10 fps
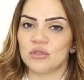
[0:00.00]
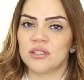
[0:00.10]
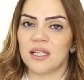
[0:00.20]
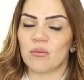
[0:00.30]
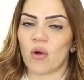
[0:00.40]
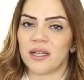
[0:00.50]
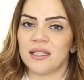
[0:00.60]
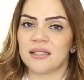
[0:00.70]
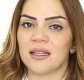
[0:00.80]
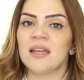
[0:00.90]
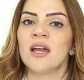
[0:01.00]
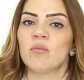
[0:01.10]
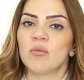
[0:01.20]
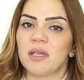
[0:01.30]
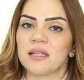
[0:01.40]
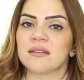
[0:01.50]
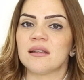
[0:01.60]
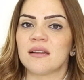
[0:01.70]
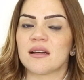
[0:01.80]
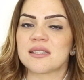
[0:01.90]
مده معينه ممكن
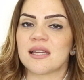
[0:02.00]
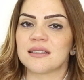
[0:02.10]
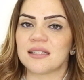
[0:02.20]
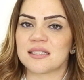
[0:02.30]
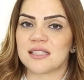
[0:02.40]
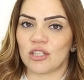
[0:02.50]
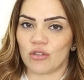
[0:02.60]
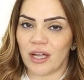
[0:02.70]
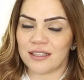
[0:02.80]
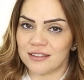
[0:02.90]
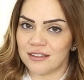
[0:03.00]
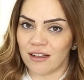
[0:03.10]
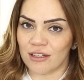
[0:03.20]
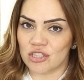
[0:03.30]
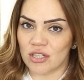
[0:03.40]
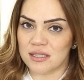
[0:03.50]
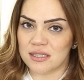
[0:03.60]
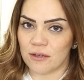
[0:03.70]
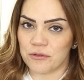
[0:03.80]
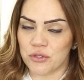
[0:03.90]
اخصائي التغذيه انه يحددها
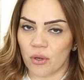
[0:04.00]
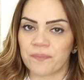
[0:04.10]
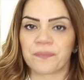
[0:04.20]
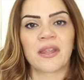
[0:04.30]
للشخص نفسه